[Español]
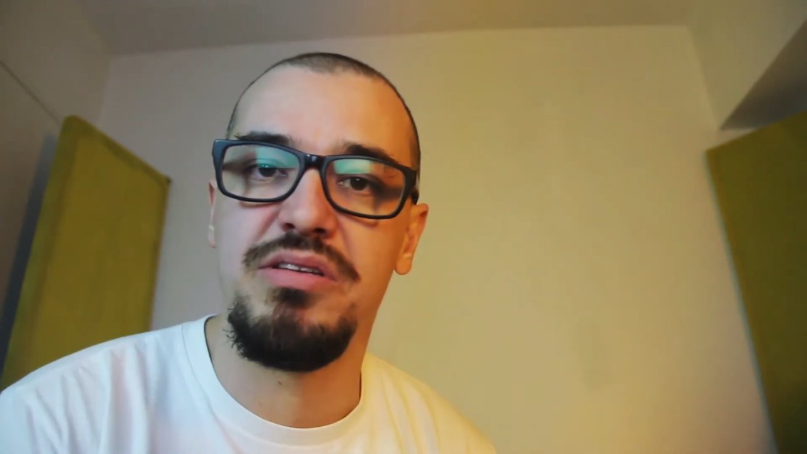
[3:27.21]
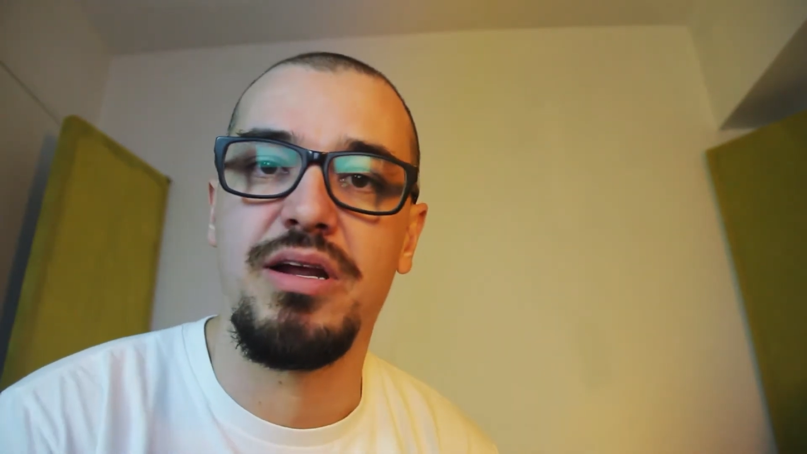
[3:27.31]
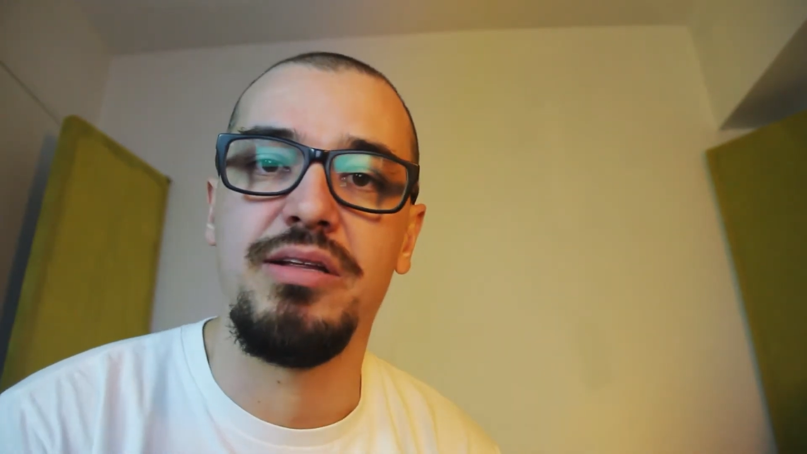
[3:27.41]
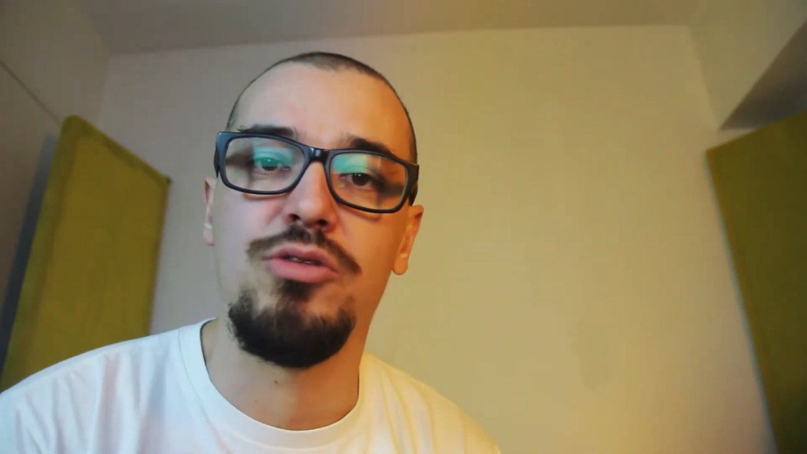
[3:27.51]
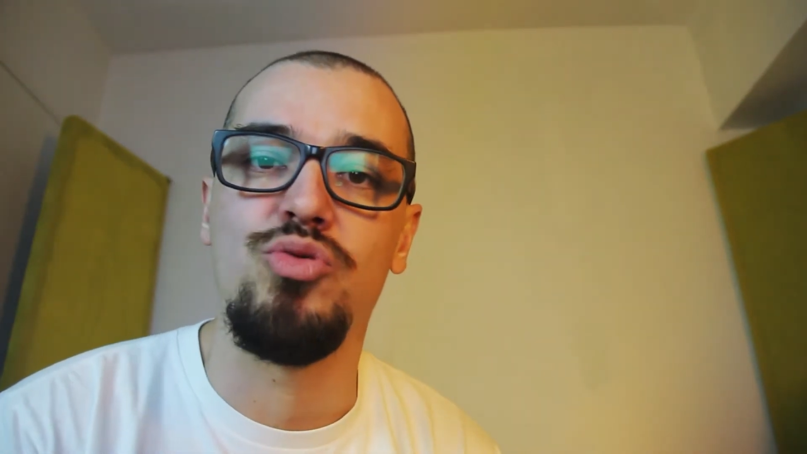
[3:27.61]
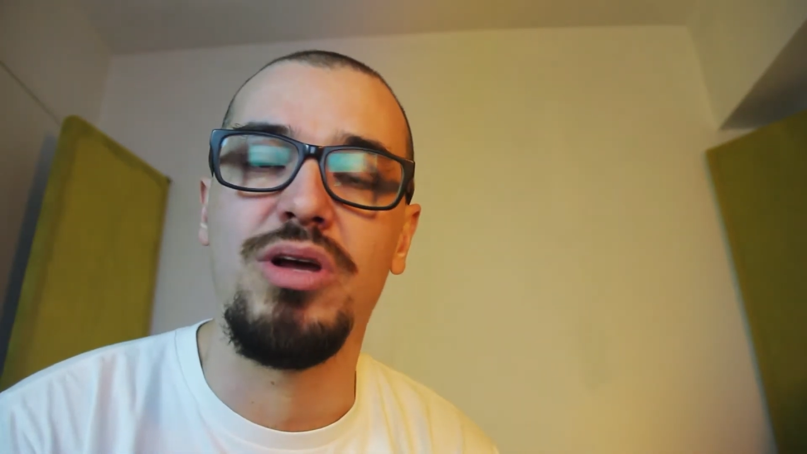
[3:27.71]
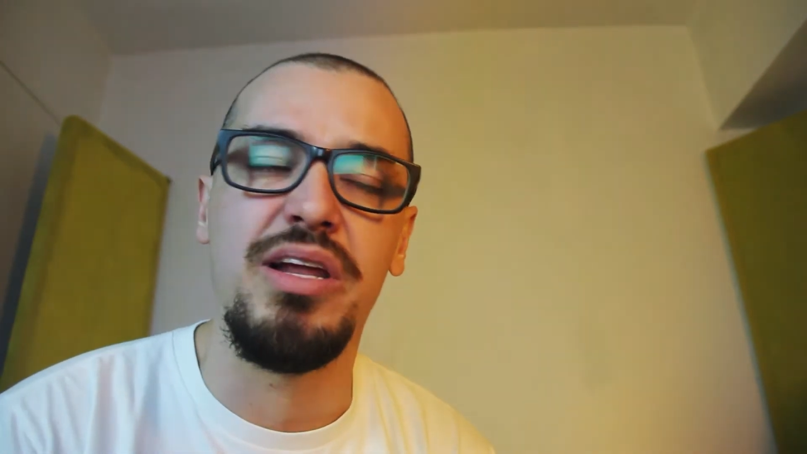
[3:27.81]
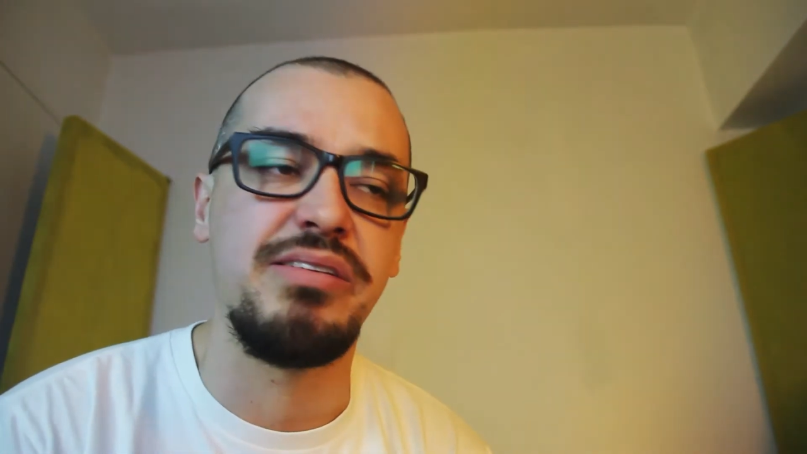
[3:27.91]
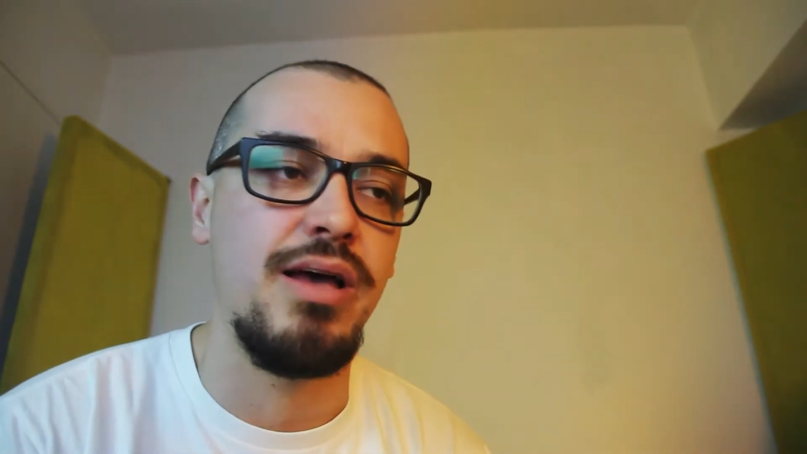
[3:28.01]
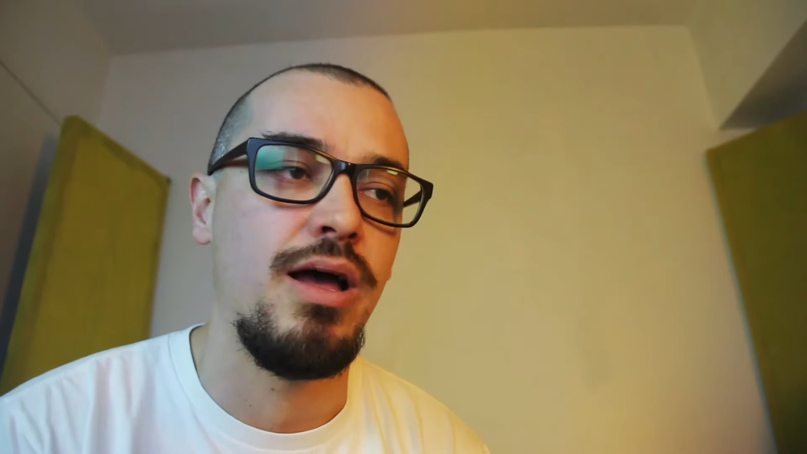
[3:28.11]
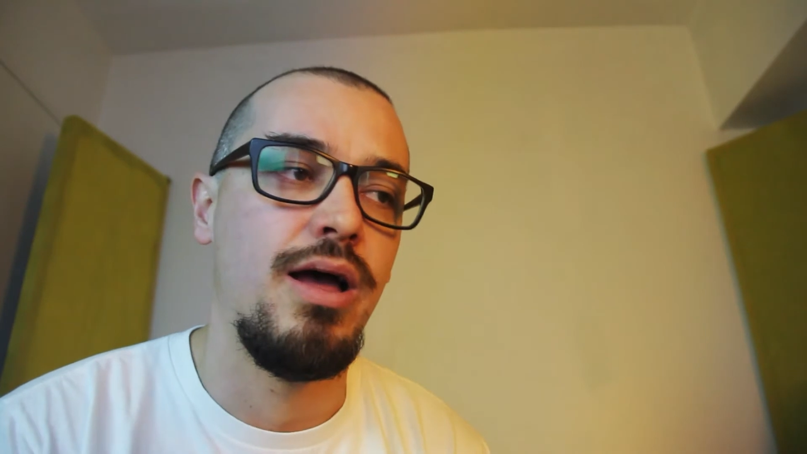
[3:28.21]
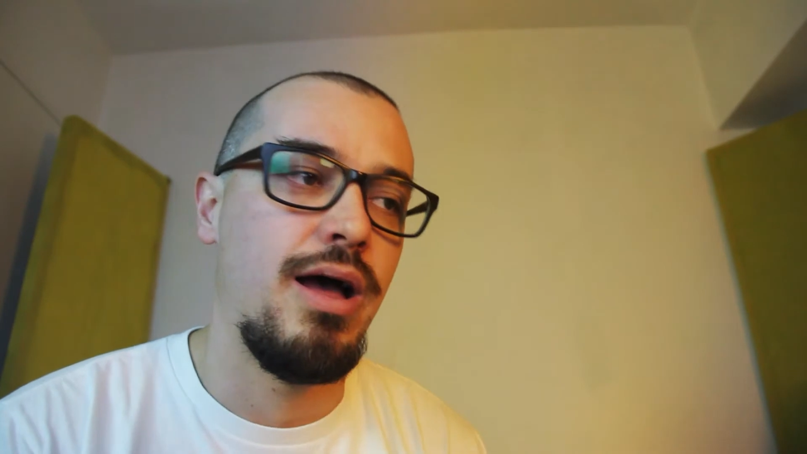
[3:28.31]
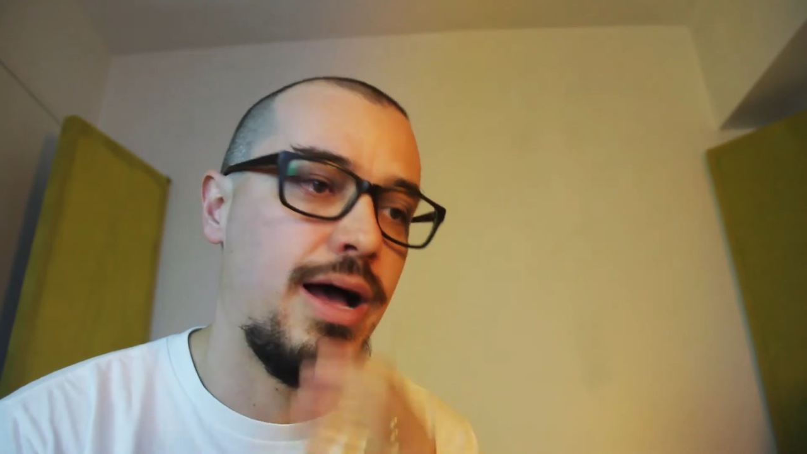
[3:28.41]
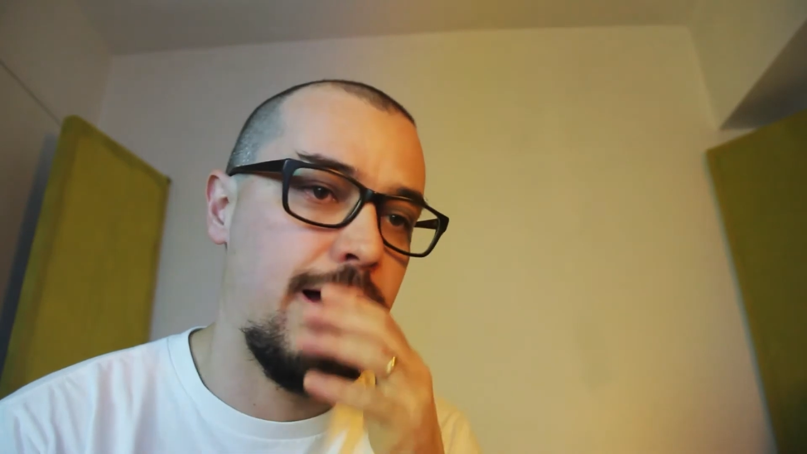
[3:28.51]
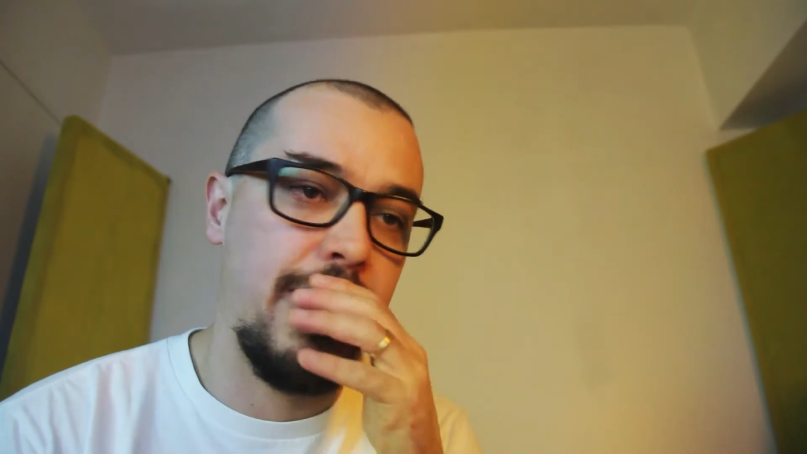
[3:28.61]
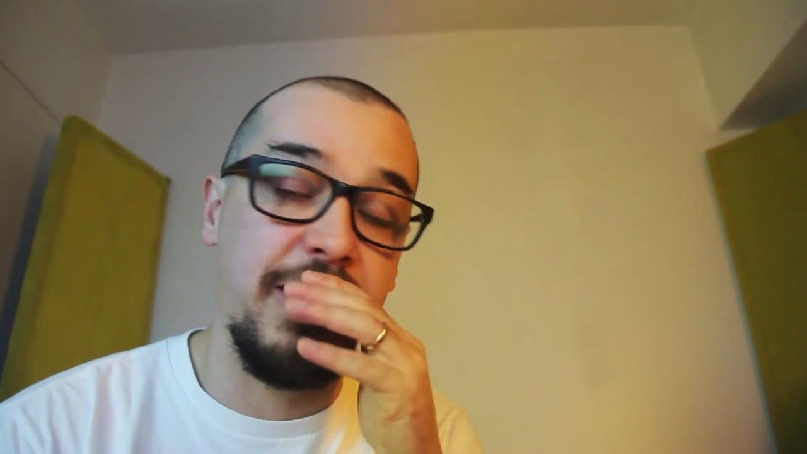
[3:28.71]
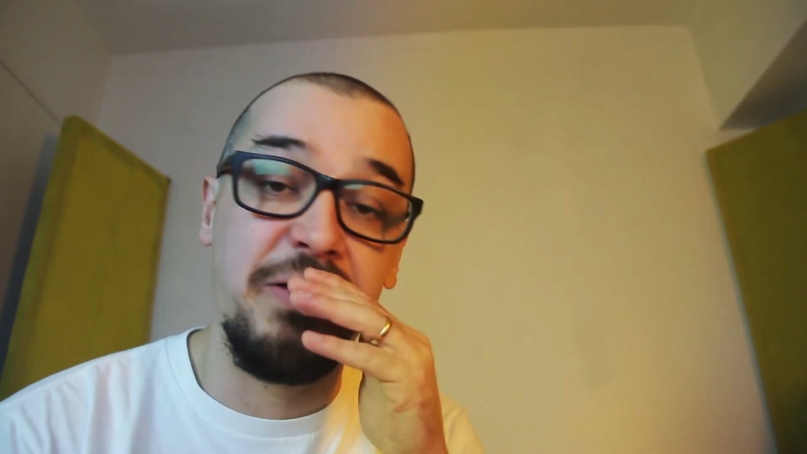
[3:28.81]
cerca de tu iglesia a